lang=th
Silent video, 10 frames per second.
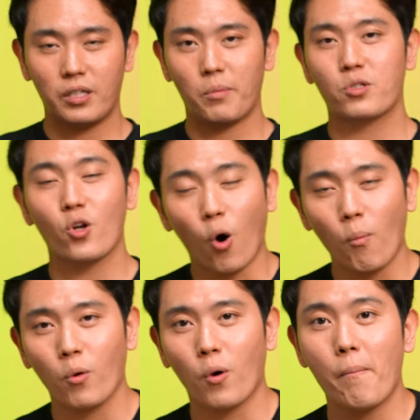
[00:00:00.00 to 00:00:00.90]
น้ำส้ม
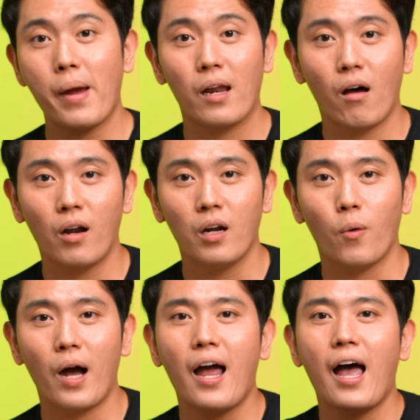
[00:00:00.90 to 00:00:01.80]
หรือว่าเมลอน หรือ
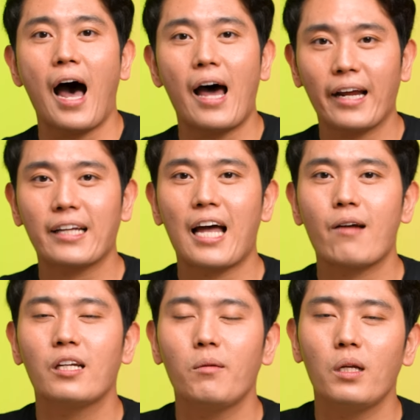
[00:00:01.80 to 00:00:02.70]
ว่าอะไรก็ตาม
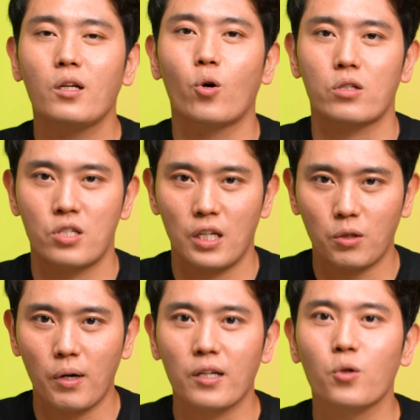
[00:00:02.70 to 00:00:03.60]
ที่มีกรดซิต
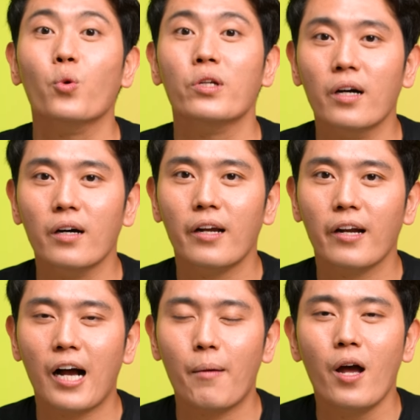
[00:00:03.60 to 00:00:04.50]
ริกอยู่เยอะเนี่ย
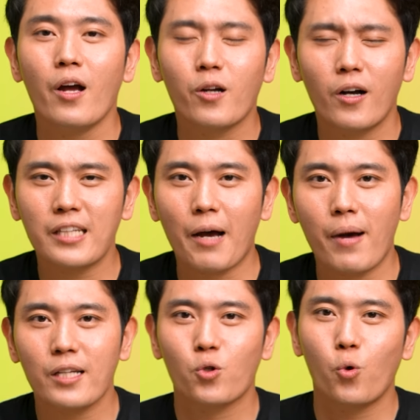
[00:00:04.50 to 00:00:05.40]
ครับก็สามาร
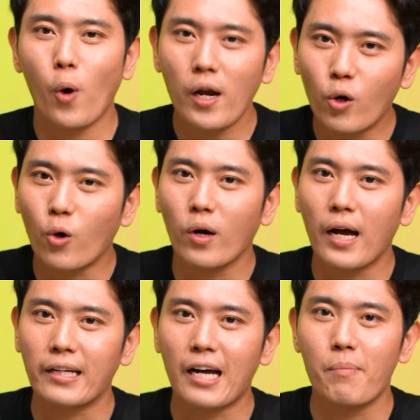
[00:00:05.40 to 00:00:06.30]
ถช่วยลดโอกาส
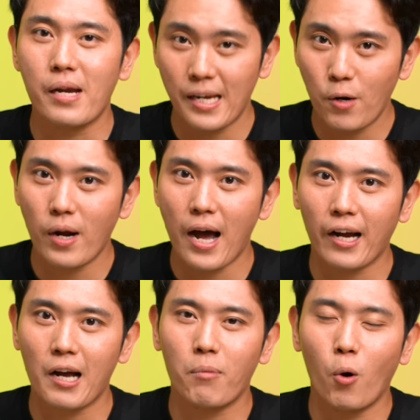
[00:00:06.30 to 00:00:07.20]
การเป็นนิ่วได้ค
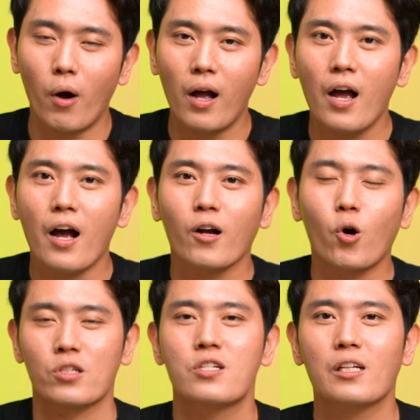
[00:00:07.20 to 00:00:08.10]
รับเพราะว่ากร
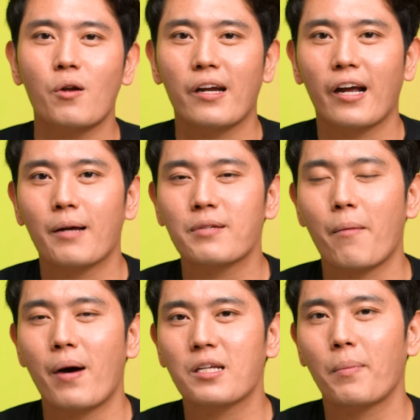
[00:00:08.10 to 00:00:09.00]
ดซิตริกนะครับสา
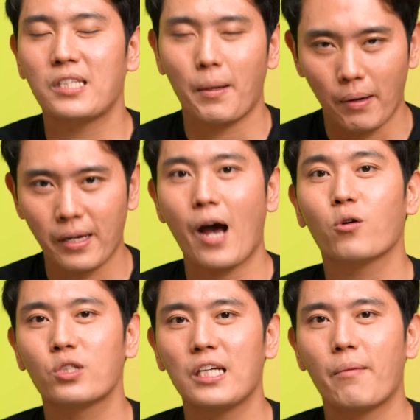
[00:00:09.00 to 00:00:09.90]
มารถจะไปจับกับแคล
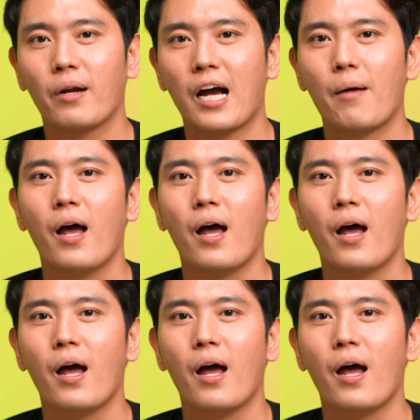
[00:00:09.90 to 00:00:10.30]
เซียมนะครับ